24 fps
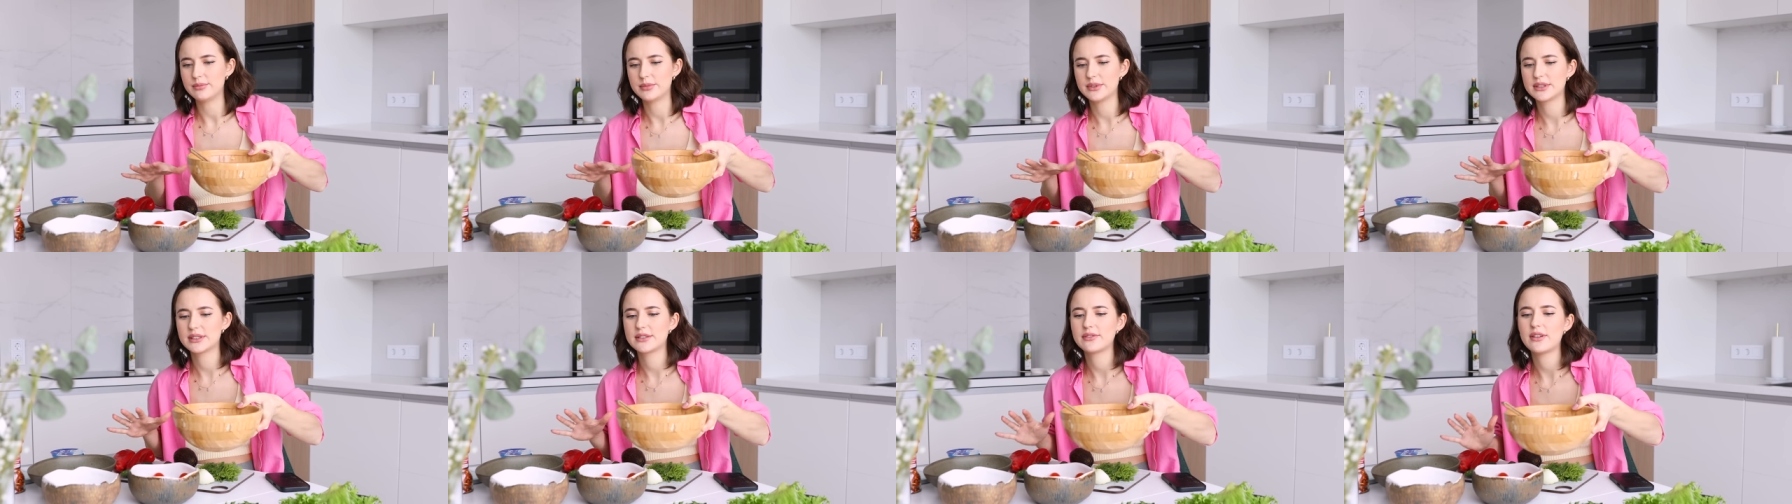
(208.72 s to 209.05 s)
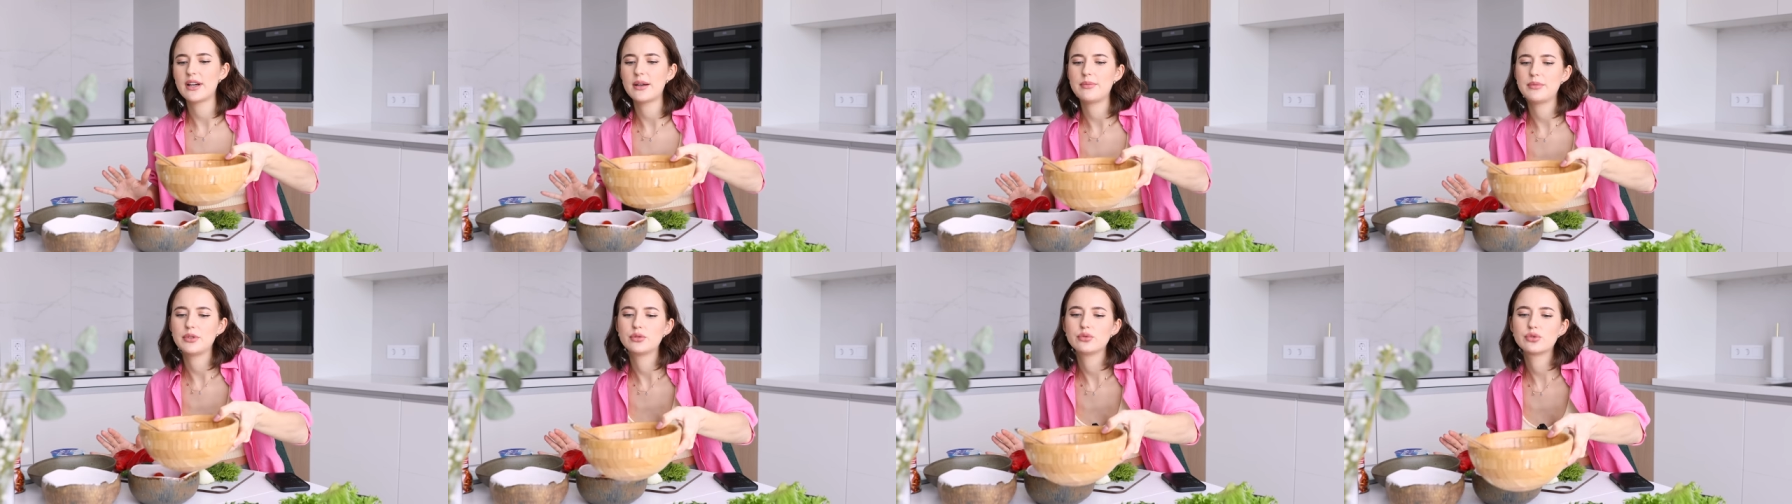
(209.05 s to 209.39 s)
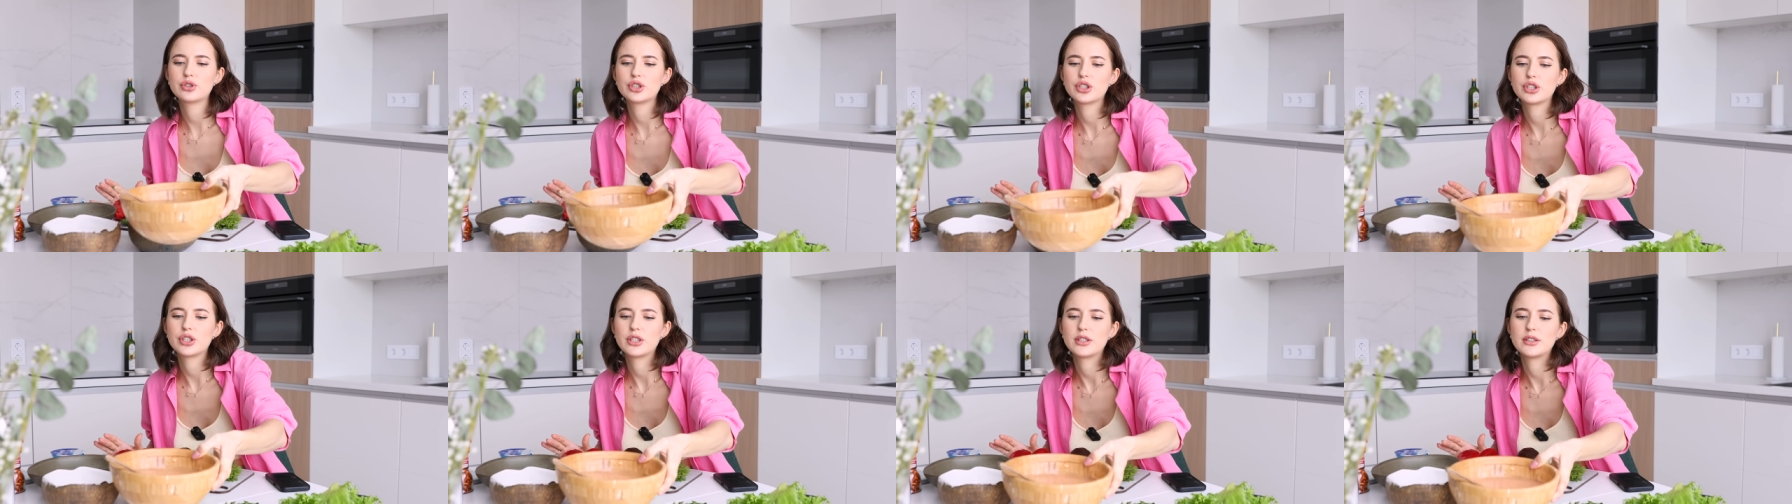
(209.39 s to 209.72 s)
мы с вами
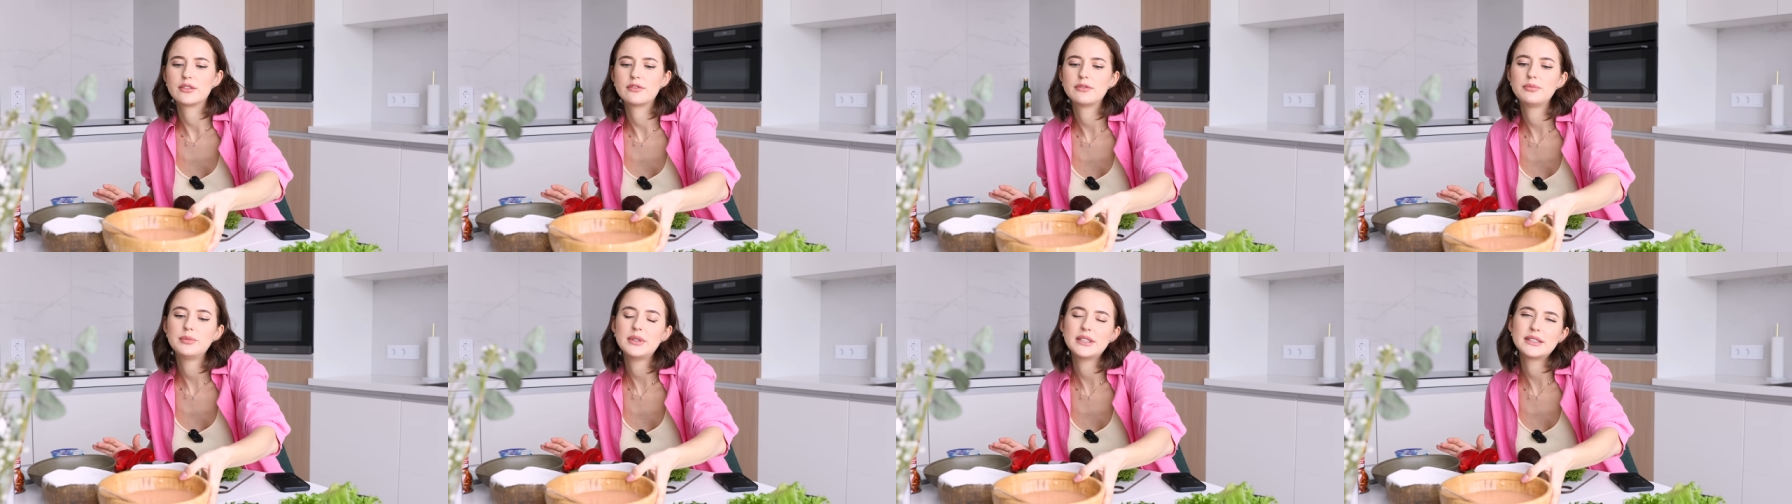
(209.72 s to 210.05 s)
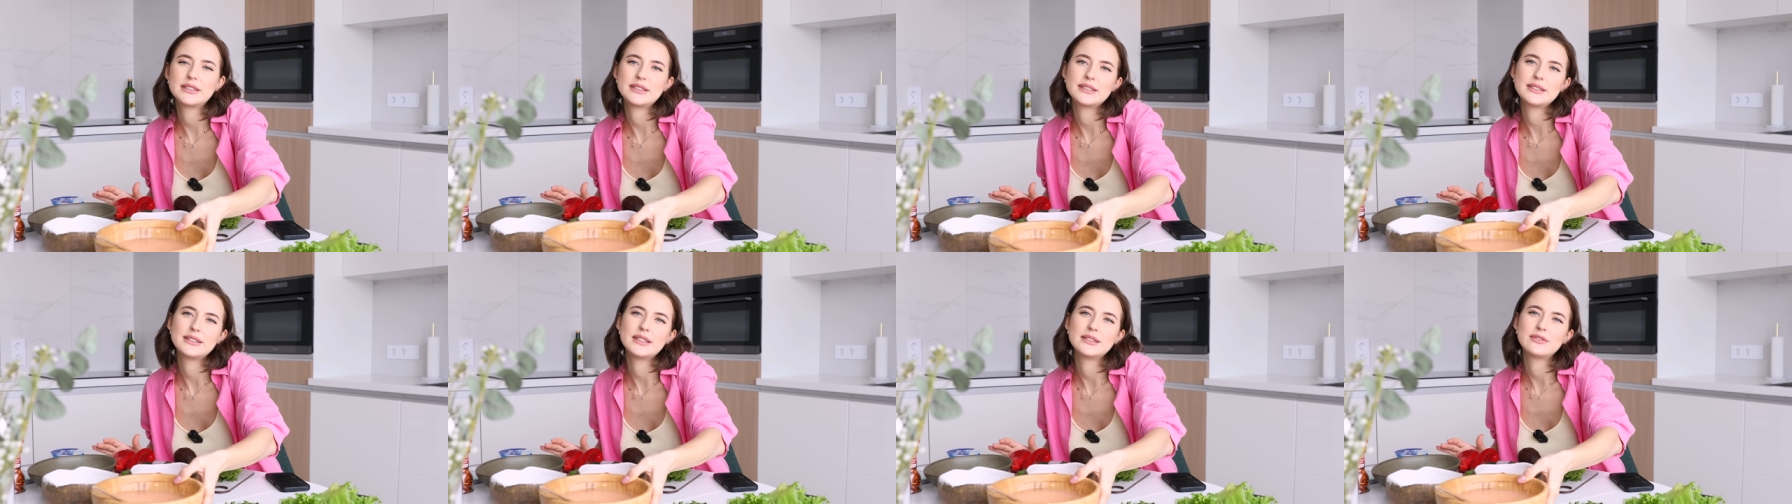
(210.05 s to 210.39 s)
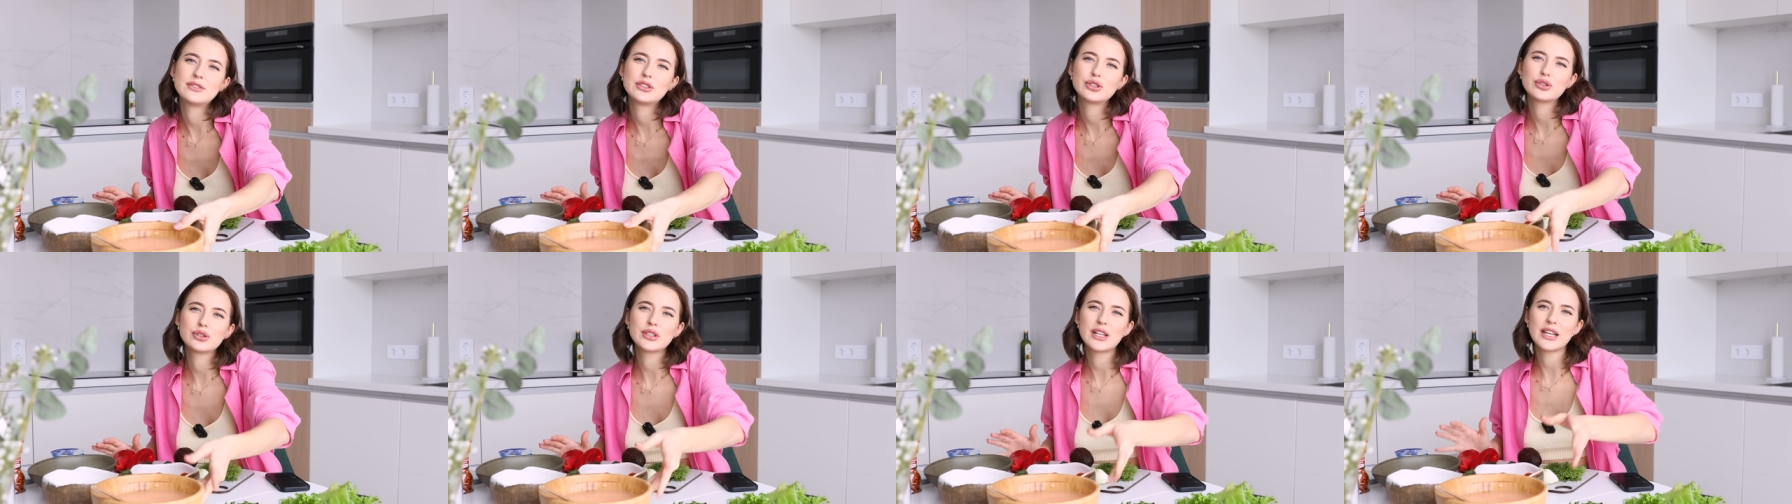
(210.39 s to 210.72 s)
лучше вместе здесь
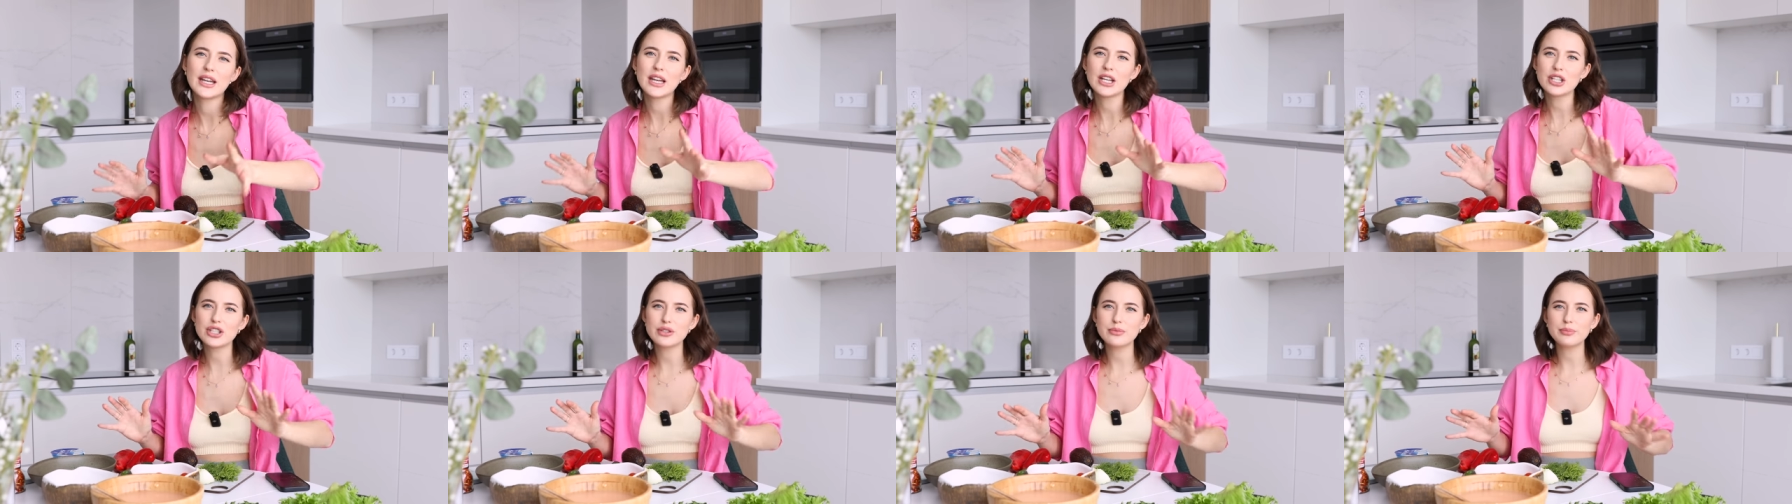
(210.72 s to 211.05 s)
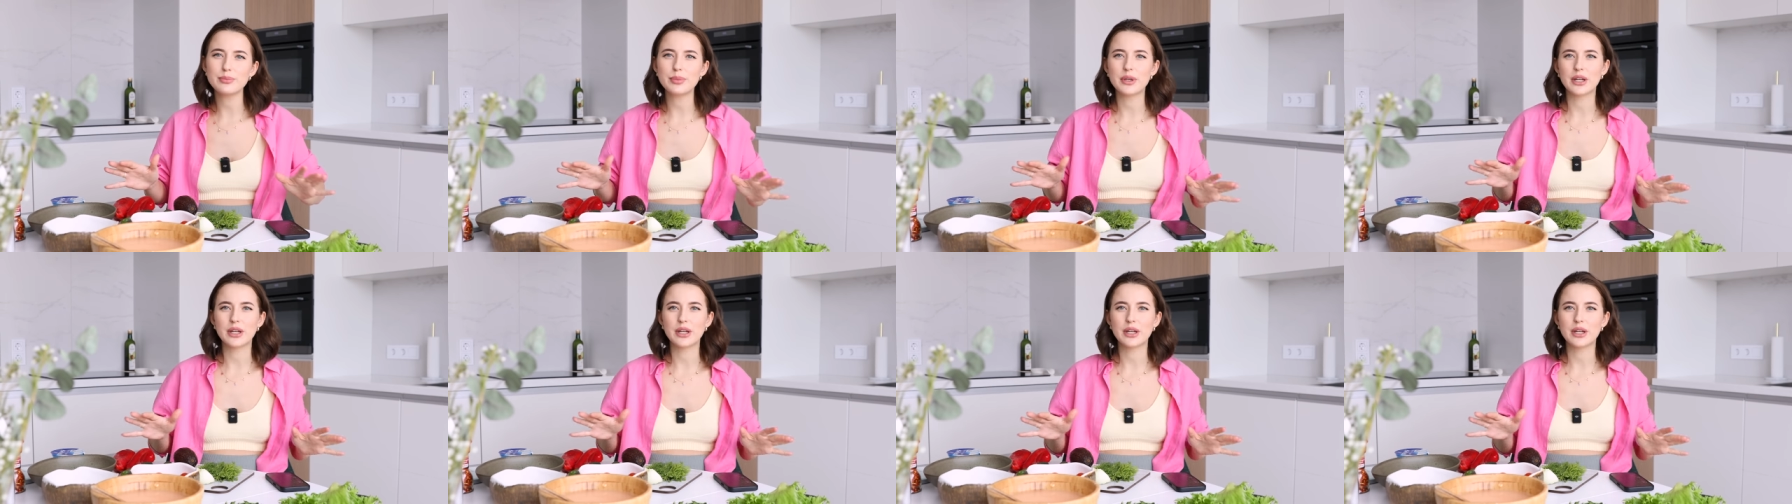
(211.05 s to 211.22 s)
все нарежем,